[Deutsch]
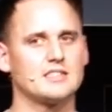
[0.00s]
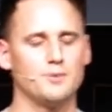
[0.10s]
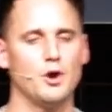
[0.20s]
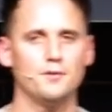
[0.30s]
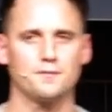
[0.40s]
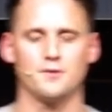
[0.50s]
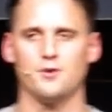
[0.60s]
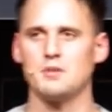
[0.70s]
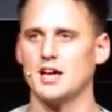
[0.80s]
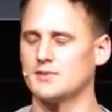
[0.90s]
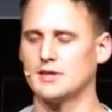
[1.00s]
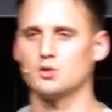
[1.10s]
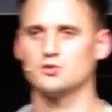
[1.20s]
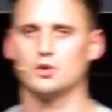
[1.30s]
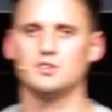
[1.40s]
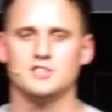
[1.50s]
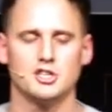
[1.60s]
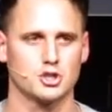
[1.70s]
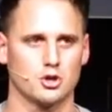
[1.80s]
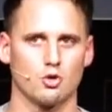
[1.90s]
Zwölftel vom Jahr
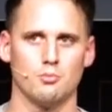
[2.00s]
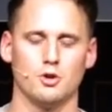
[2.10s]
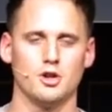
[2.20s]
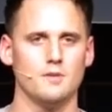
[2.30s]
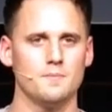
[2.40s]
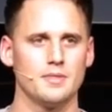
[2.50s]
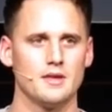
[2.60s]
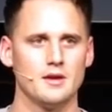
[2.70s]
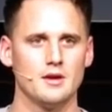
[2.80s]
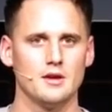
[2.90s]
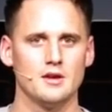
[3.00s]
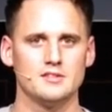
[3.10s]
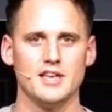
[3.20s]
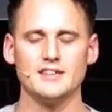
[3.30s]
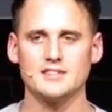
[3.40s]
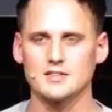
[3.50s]
2019 schon rum, oder? Das erste